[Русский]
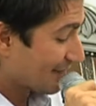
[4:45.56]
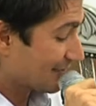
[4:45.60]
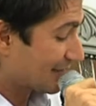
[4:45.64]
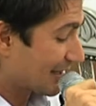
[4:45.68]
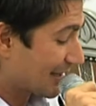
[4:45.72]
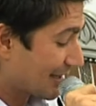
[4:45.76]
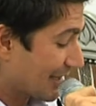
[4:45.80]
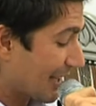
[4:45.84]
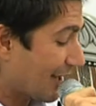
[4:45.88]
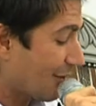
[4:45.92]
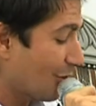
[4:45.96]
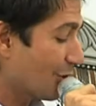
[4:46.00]

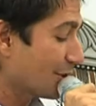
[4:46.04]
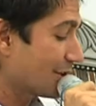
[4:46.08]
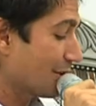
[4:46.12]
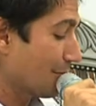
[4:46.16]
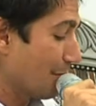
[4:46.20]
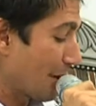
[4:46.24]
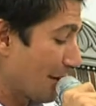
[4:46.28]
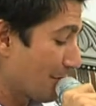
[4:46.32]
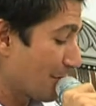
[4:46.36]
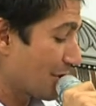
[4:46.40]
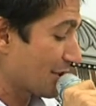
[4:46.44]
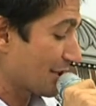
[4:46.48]
В какой-то
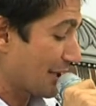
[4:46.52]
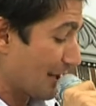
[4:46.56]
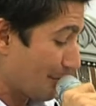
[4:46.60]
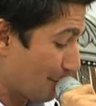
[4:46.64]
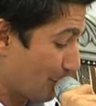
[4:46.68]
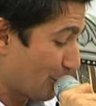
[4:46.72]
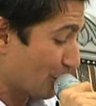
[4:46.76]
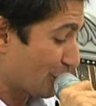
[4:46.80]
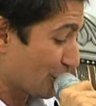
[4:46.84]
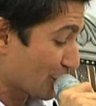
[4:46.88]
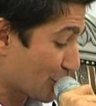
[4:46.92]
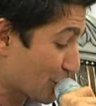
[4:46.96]
момент я
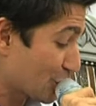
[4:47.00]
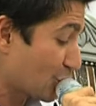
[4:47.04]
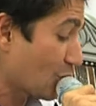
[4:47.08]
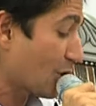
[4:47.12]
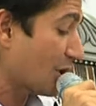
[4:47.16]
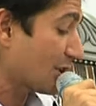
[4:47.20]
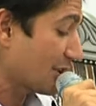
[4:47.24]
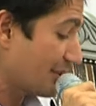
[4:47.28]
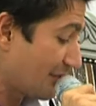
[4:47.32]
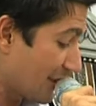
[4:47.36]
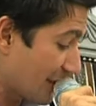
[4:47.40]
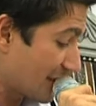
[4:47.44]
понял, что
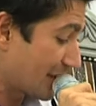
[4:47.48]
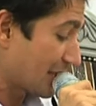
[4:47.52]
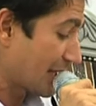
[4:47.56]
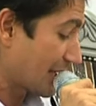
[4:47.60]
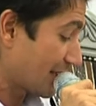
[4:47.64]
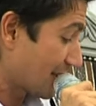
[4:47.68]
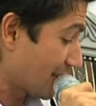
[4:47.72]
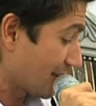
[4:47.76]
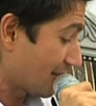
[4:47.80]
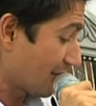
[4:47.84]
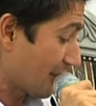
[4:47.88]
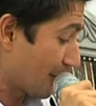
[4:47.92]
ответ на
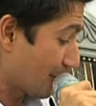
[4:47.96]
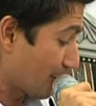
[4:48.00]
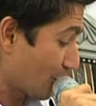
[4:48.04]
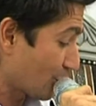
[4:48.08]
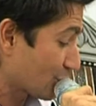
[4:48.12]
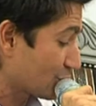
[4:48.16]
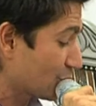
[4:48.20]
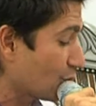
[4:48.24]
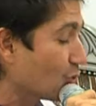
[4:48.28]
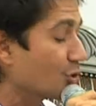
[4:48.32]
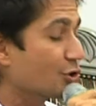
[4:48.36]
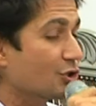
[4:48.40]
этот
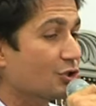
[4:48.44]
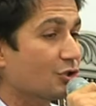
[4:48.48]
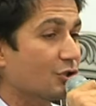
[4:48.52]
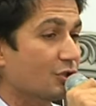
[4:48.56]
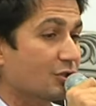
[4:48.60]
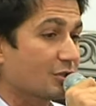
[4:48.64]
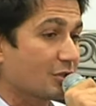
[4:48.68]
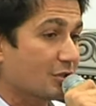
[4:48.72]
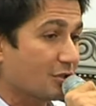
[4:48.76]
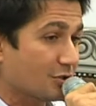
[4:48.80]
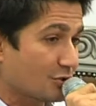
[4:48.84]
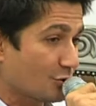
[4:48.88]
вопрос очень
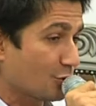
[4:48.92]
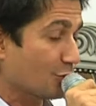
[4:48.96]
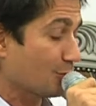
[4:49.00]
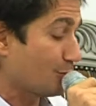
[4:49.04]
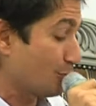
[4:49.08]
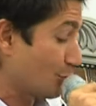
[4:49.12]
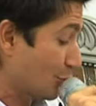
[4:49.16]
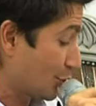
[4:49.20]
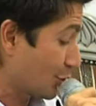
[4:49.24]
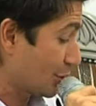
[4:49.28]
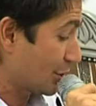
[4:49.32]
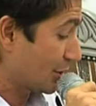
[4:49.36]
интересует
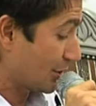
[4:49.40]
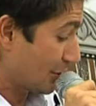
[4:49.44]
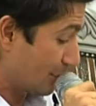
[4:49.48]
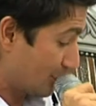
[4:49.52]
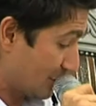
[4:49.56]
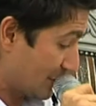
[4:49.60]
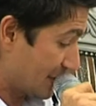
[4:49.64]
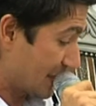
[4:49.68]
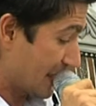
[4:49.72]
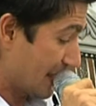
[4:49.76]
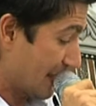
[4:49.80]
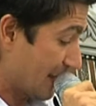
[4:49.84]
многих
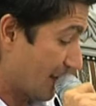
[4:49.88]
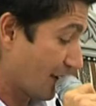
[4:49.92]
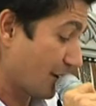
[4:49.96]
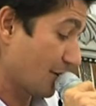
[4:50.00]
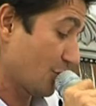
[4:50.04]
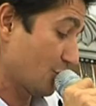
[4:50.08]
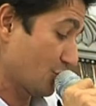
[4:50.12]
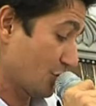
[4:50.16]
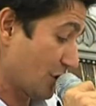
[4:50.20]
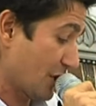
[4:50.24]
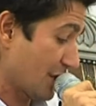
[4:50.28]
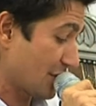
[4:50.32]
людей,
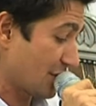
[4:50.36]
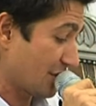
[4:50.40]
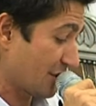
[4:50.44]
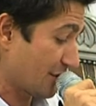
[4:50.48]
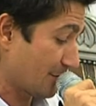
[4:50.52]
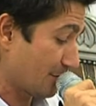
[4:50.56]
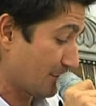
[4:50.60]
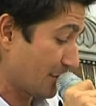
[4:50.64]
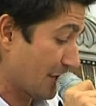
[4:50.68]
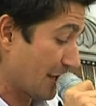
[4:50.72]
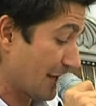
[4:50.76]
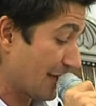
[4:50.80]

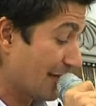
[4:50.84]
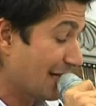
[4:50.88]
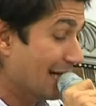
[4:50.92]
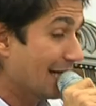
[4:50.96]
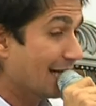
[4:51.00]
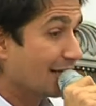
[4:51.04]
окружающих меня.